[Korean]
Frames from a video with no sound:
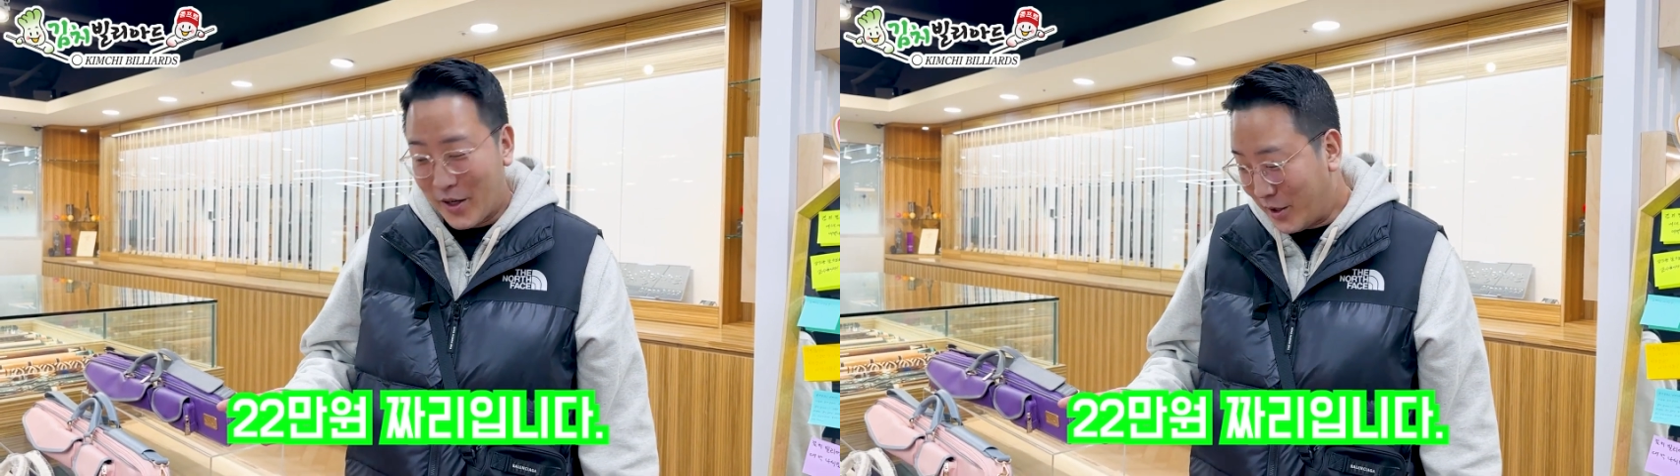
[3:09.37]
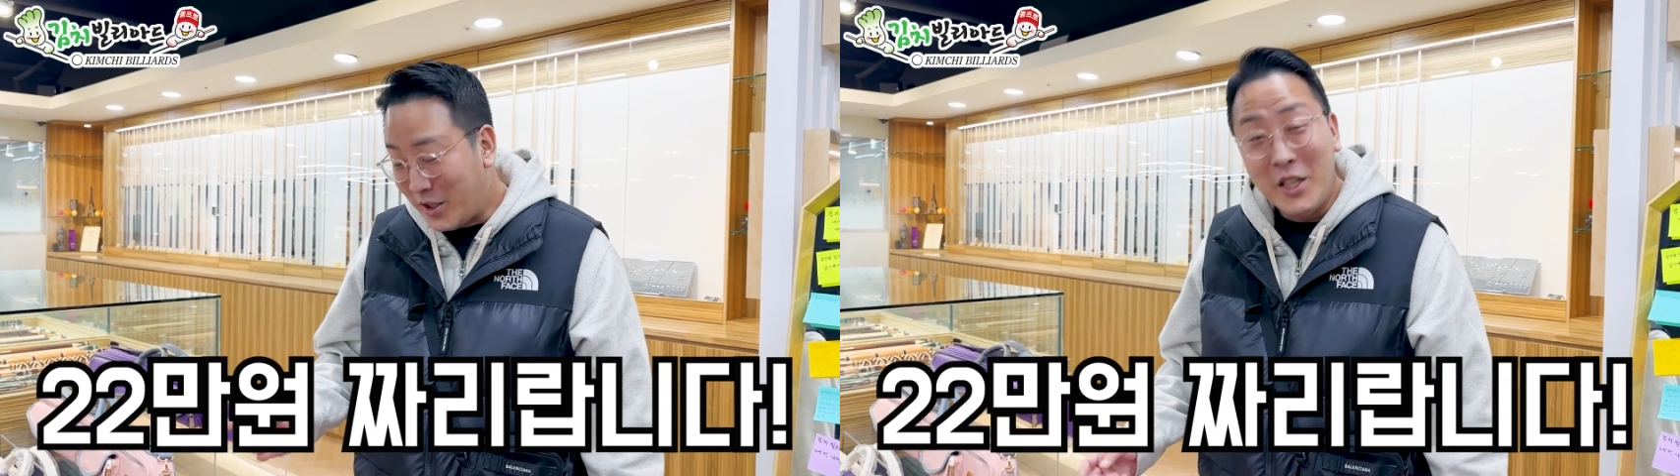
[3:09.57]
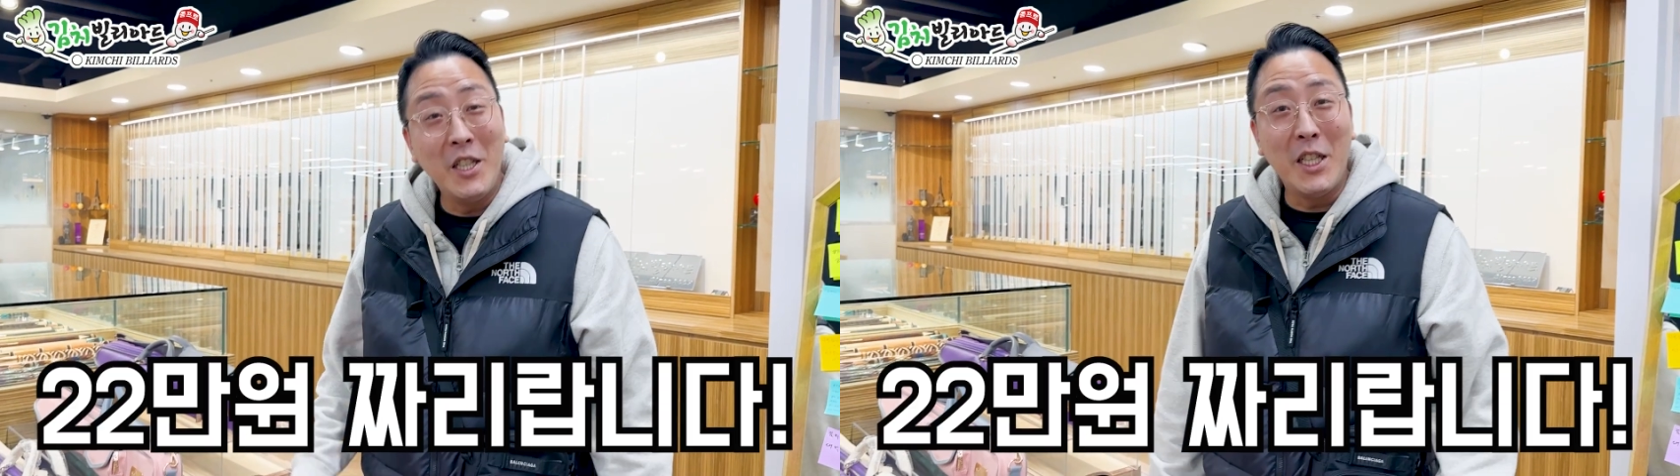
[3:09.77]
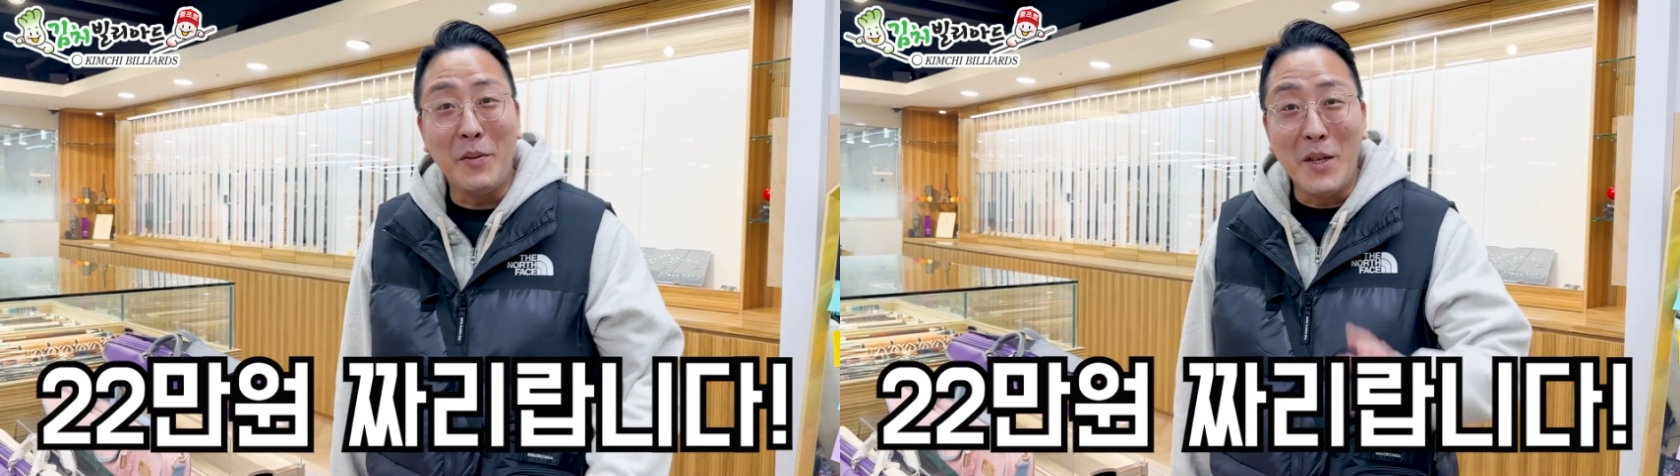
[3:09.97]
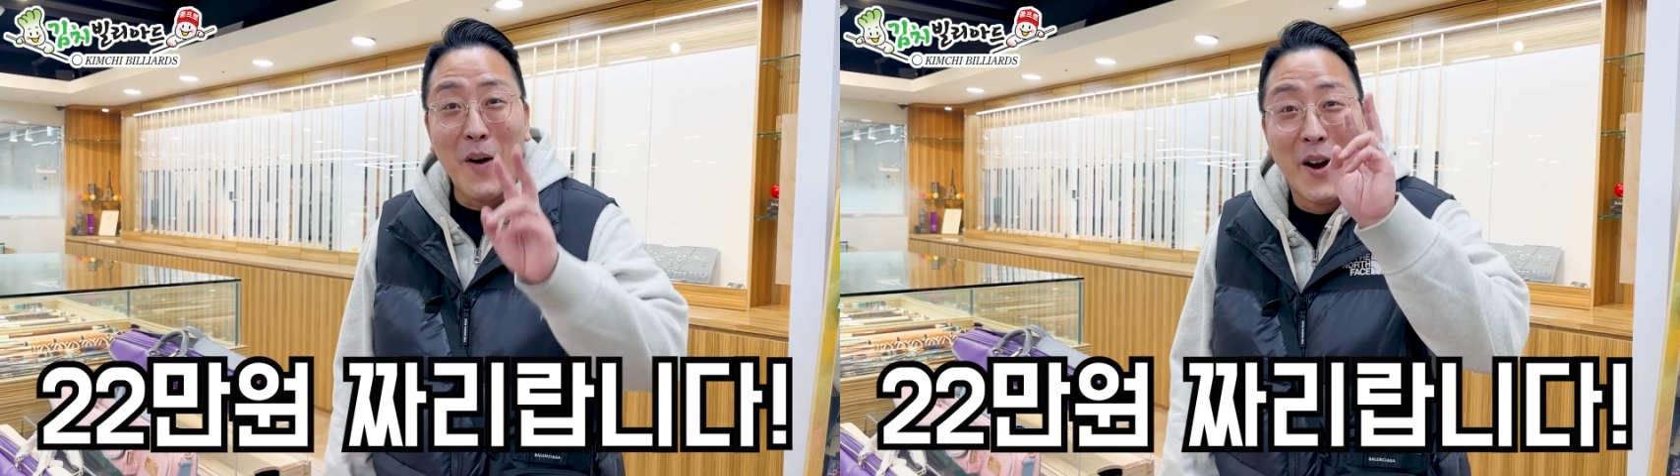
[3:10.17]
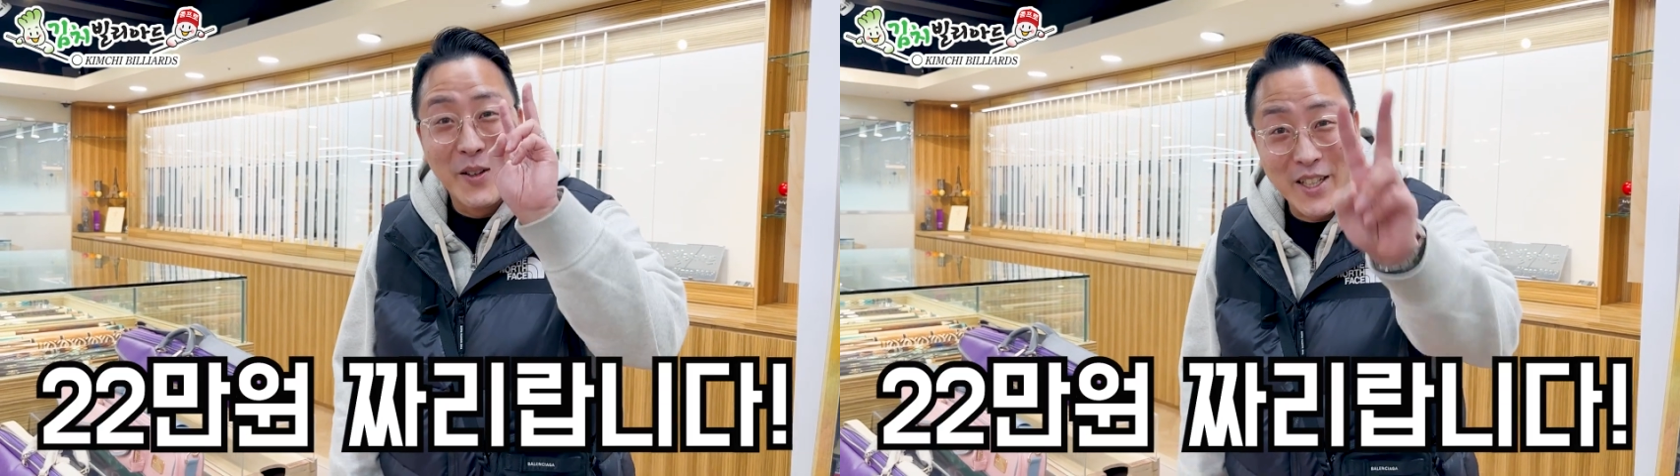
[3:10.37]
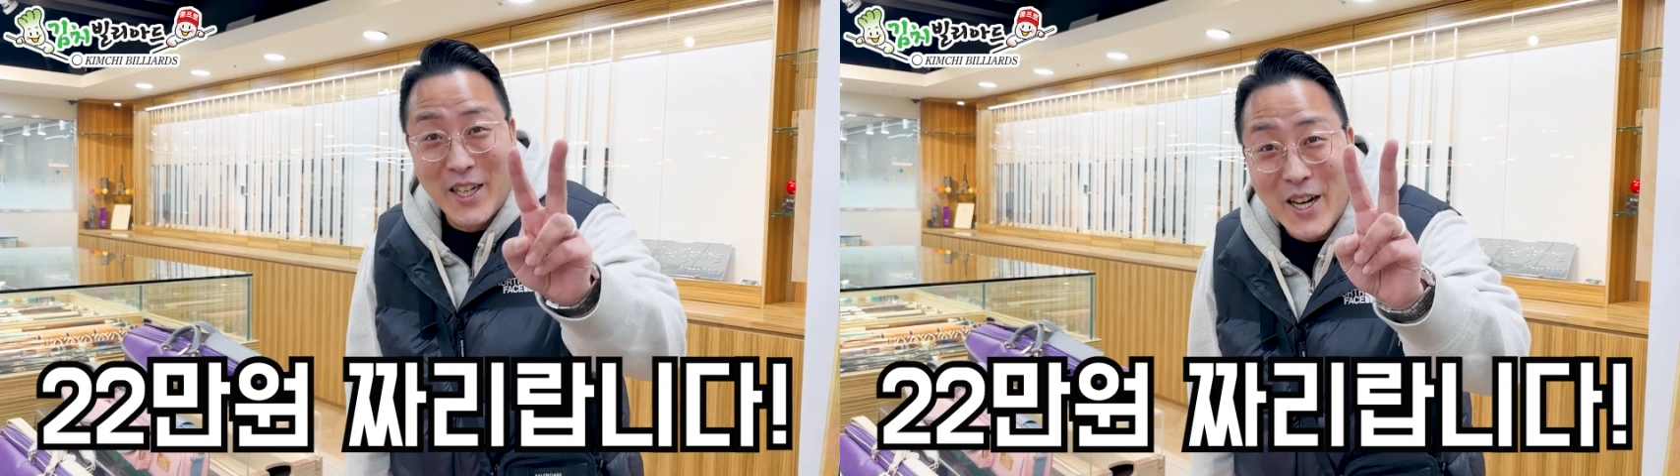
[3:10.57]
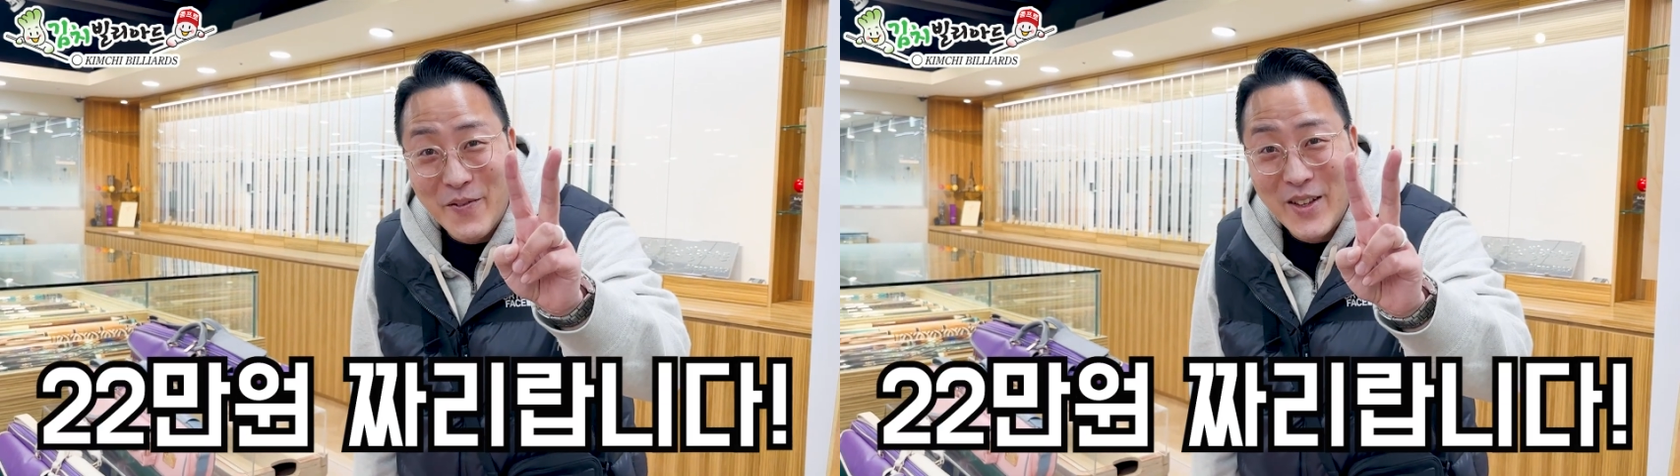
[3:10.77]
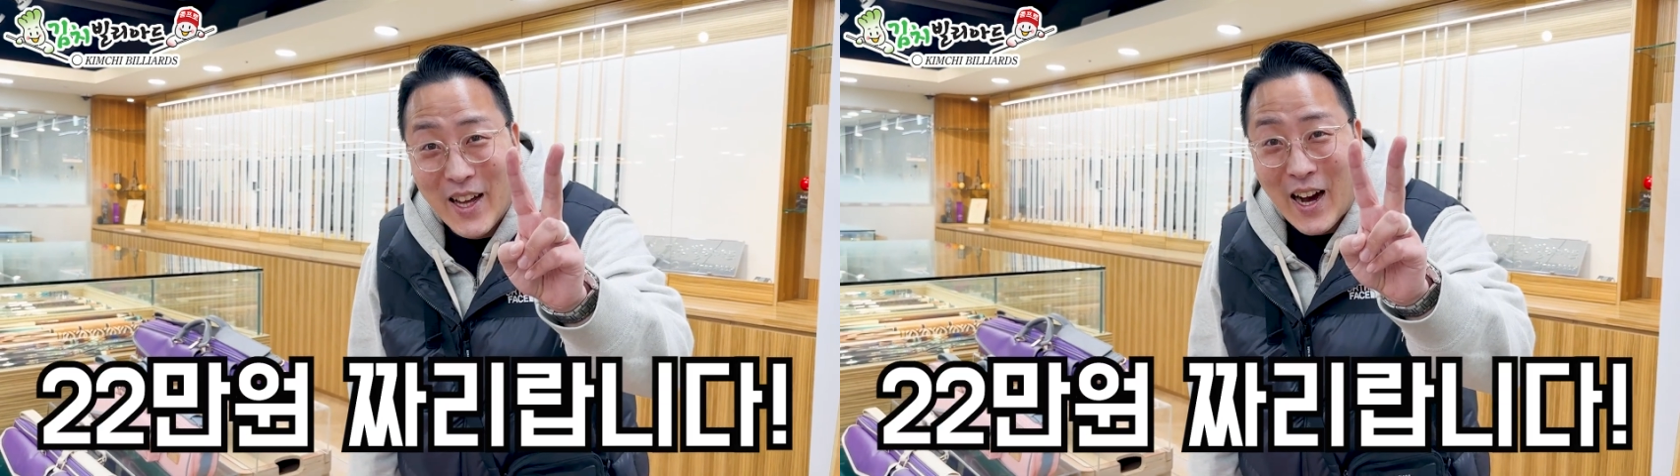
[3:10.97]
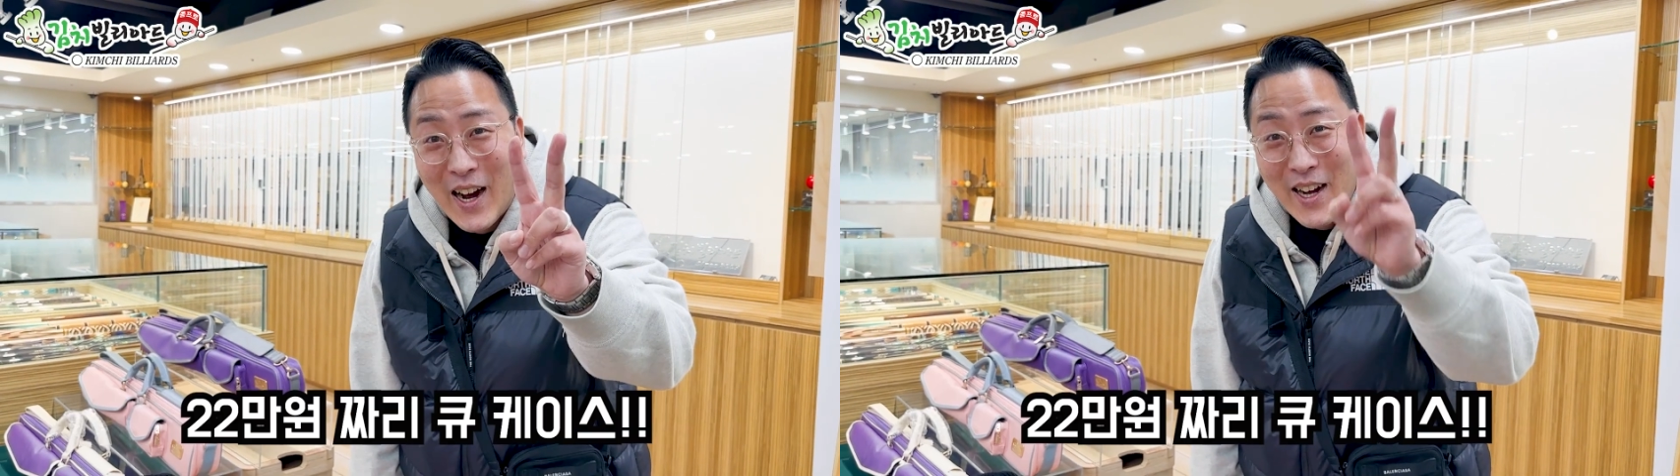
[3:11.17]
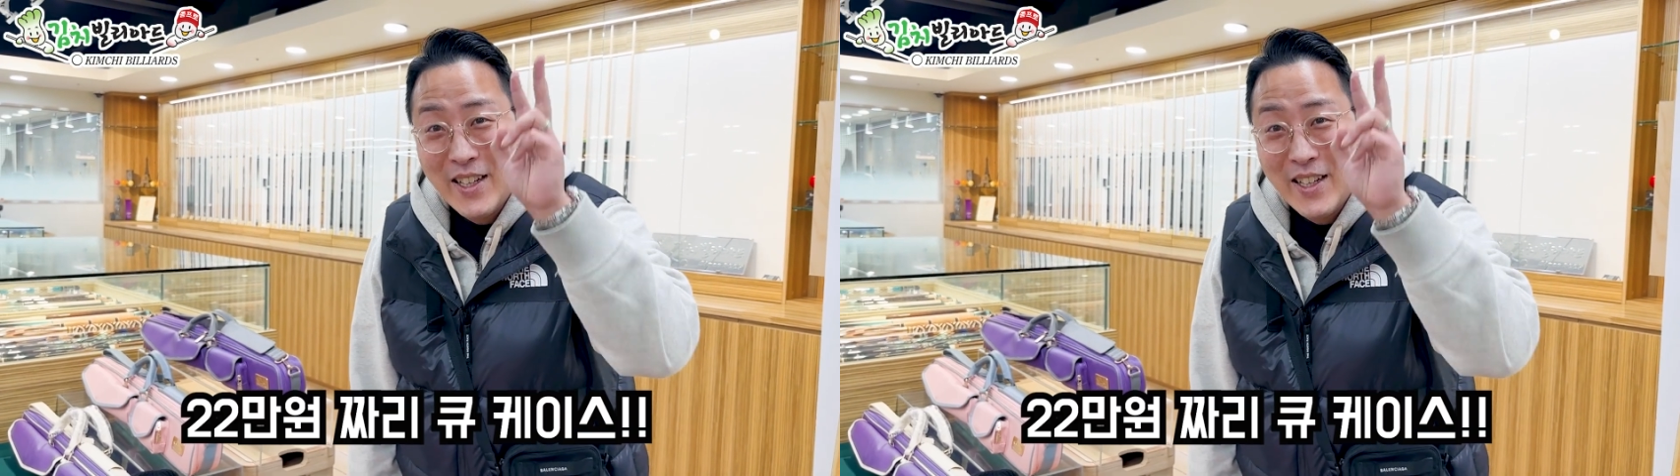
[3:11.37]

22만원짜리랍니다